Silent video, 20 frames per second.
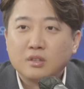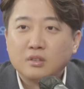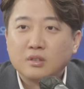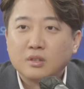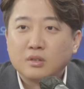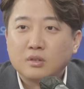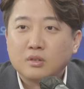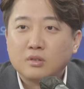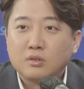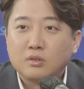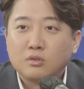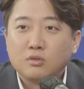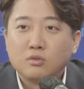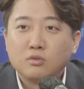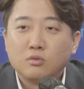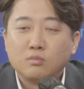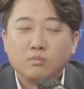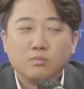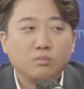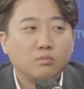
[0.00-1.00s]
그때
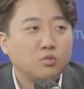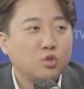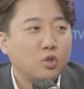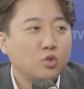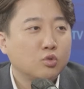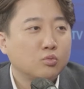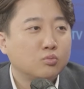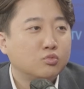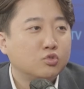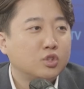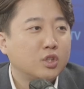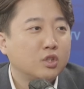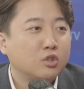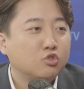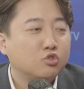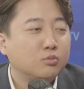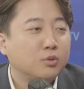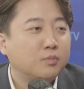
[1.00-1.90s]
최종 무죄를 두 번